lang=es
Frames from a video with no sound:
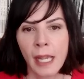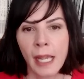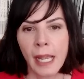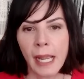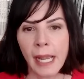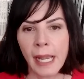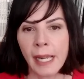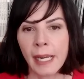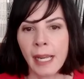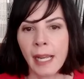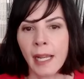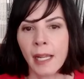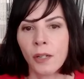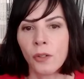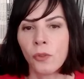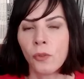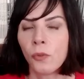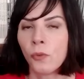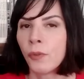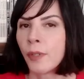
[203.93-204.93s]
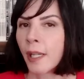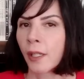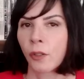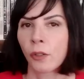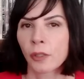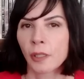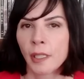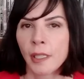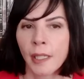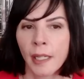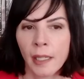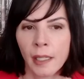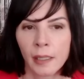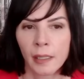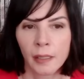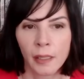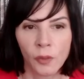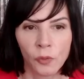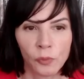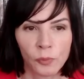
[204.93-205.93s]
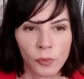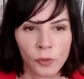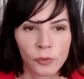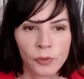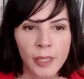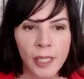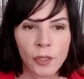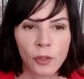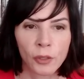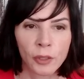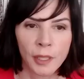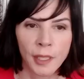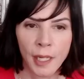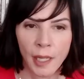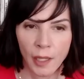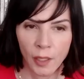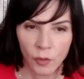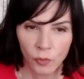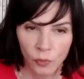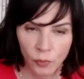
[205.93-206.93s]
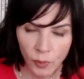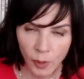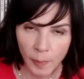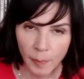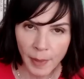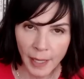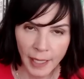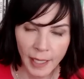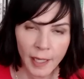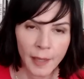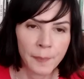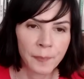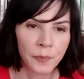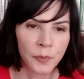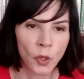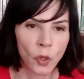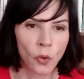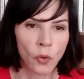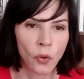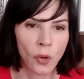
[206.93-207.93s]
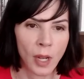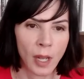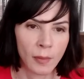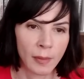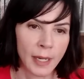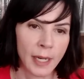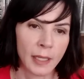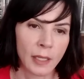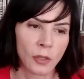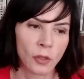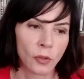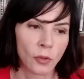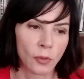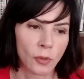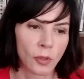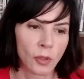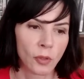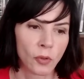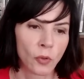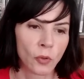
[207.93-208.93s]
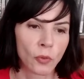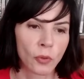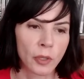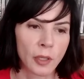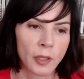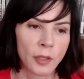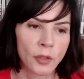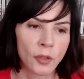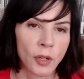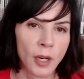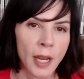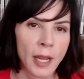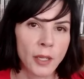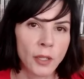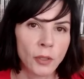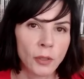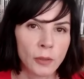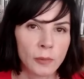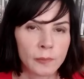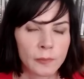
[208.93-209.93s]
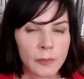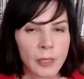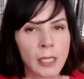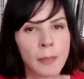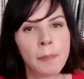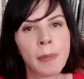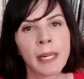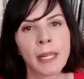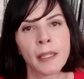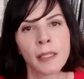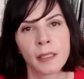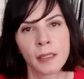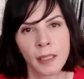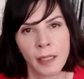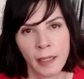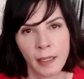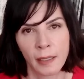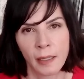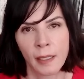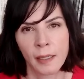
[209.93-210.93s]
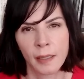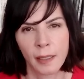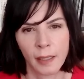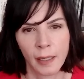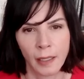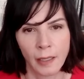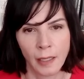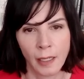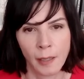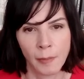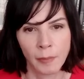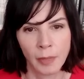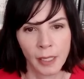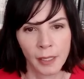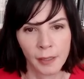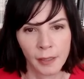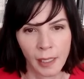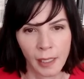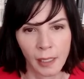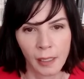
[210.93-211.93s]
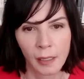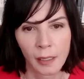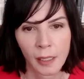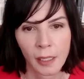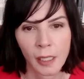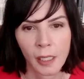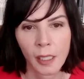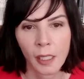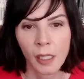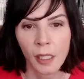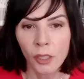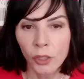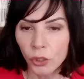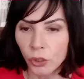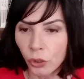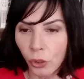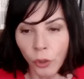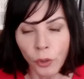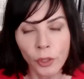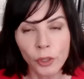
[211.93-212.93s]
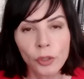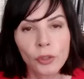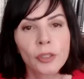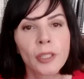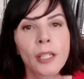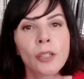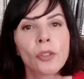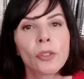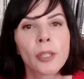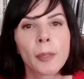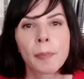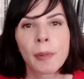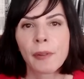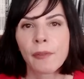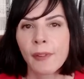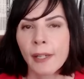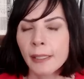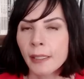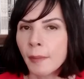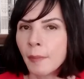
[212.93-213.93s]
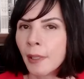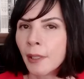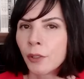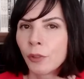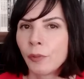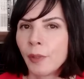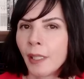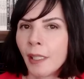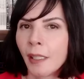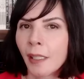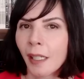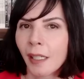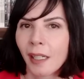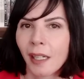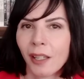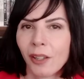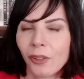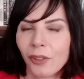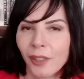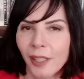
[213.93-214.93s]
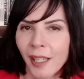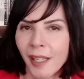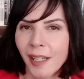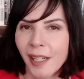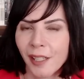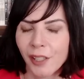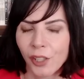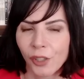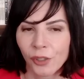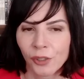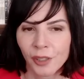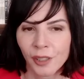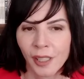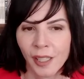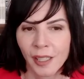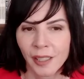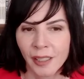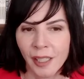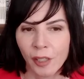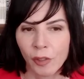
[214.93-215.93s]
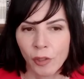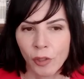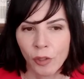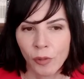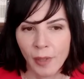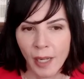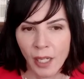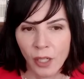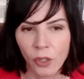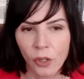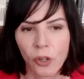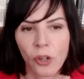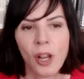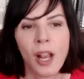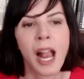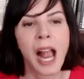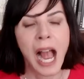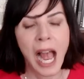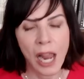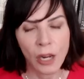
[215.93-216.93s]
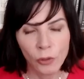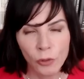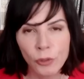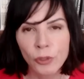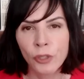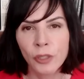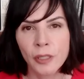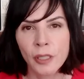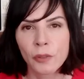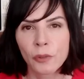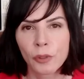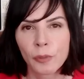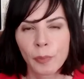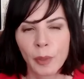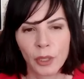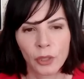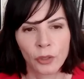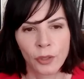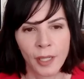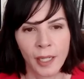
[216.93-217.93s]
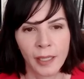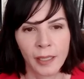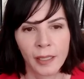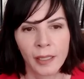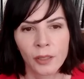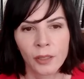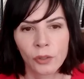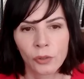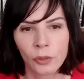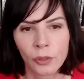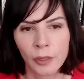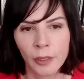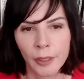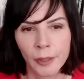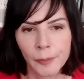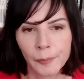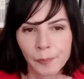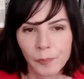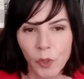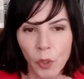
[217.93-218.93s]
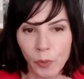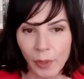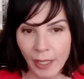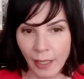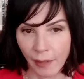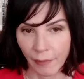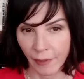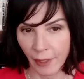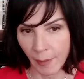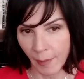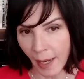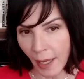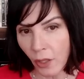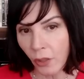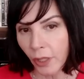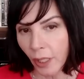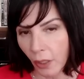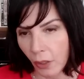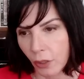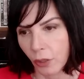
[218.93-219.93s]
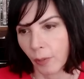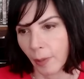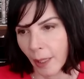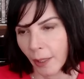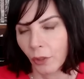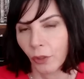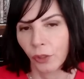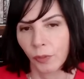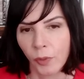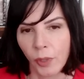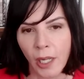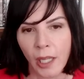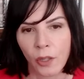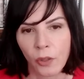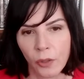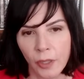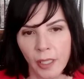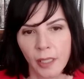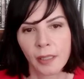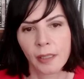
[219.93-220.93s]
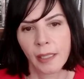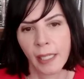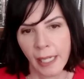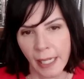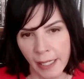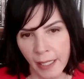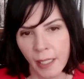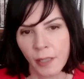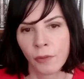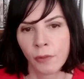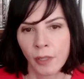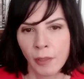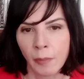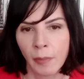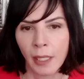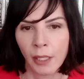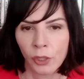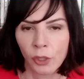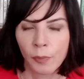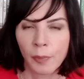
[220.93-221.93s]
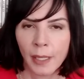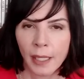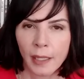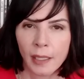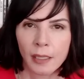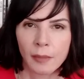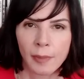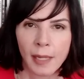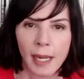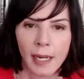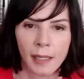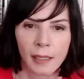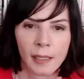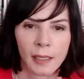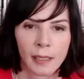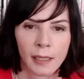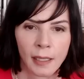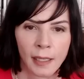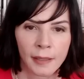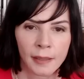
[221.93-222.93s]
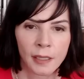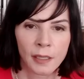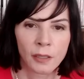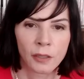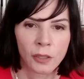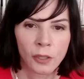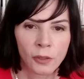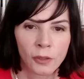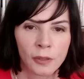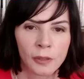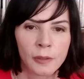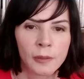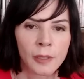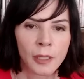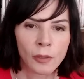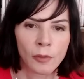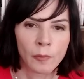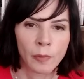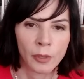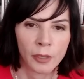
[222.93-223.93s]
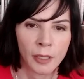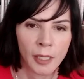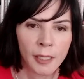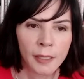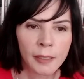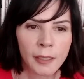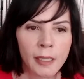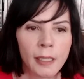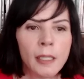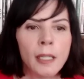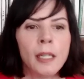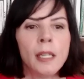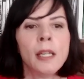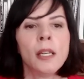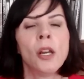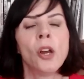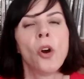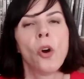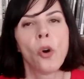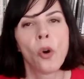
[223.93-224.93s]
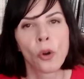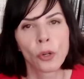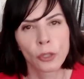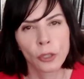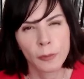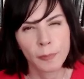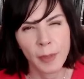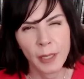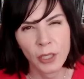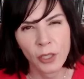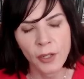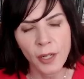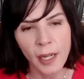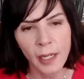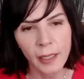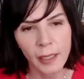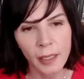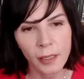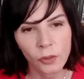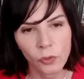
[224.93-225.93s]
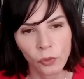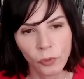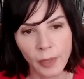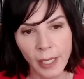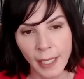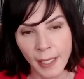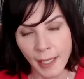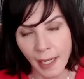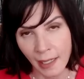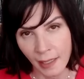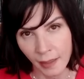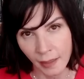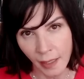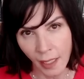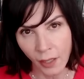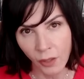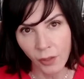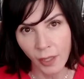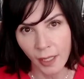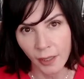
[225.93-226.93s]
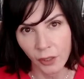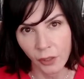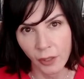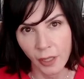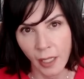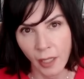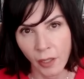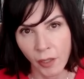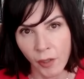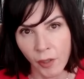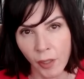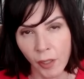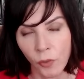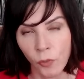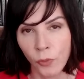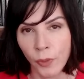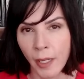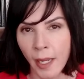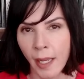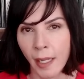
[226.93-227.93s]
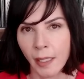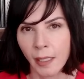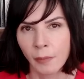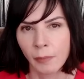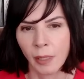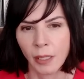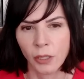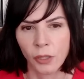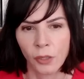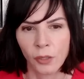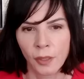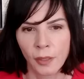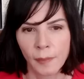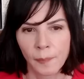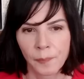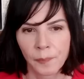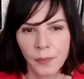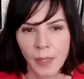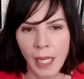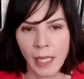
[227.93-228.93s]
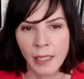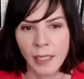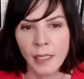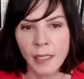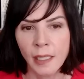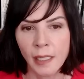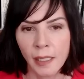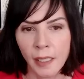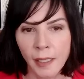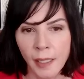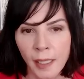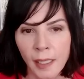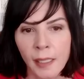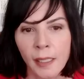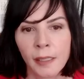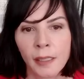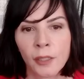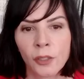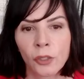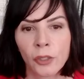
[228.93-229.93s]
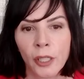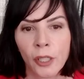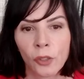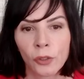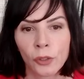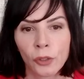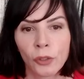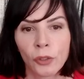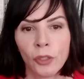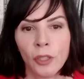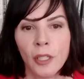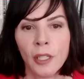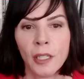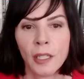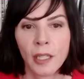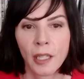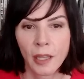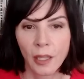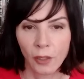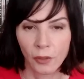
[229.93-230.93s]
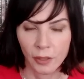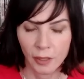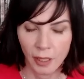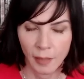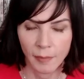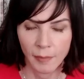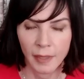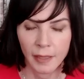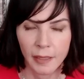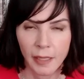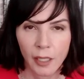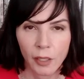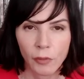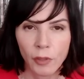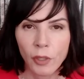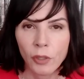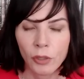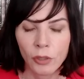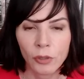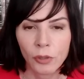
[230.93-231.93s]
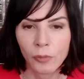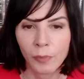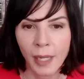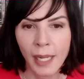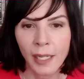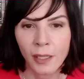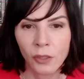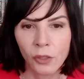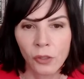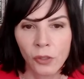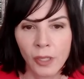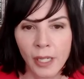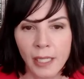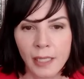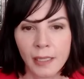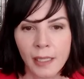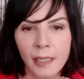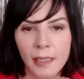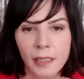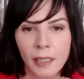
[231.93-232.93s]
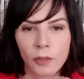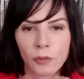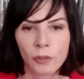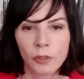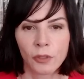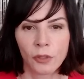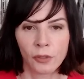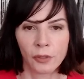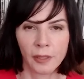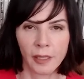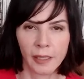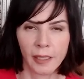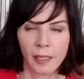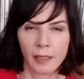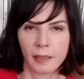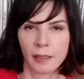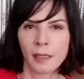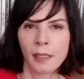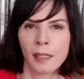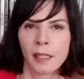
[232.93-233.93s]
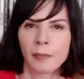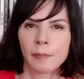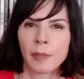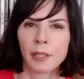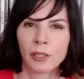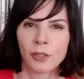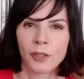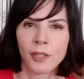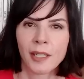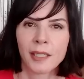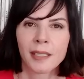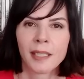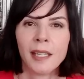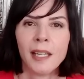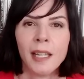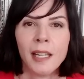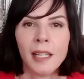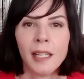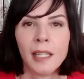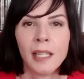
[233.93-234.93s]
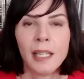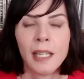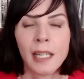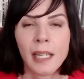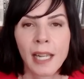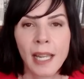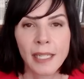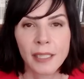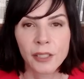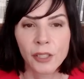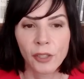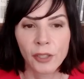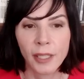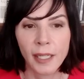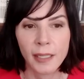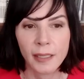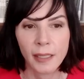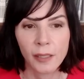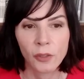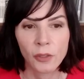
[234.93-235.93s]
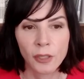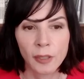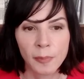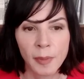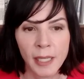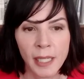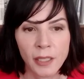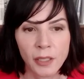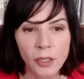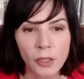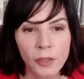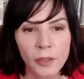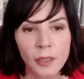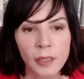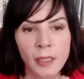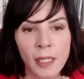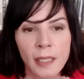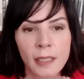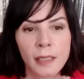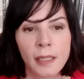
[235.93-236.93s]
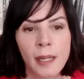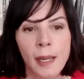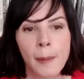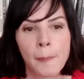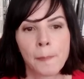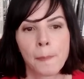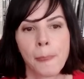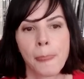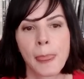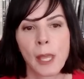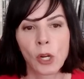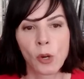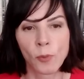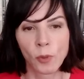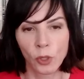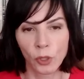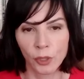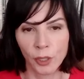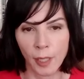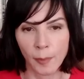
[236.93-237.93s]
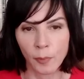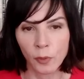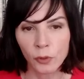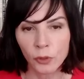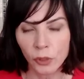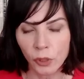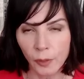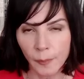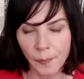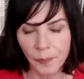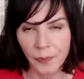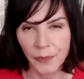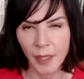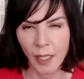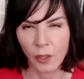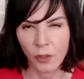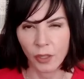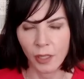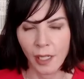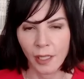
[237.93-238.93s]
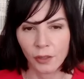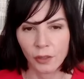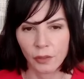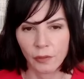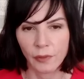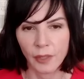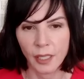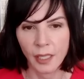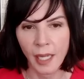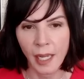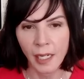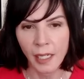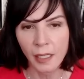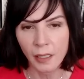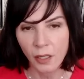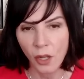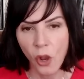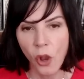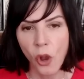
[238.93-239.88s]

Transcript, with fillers: era una cortina de humo, una cortina de humo para no hablar de lo ocurrido en Ohio y para distraer de la tragedia ambiental. Todo esto es algo que perfectamente hubiera encajado en el guión de Ruido Blanco. Algunos de sus personajes eh, hubieran afirmado que los objetos voladores eran un invento para desviar la atención de lo importante. Otros personajes hubieran alentado la teoría de una invasión alienígena, en tanto que otro de los temas de ruido blanco es la seducción que ejercen en las personas las teorías de conspiración, ya sea como contrapunto de los relatos oficiales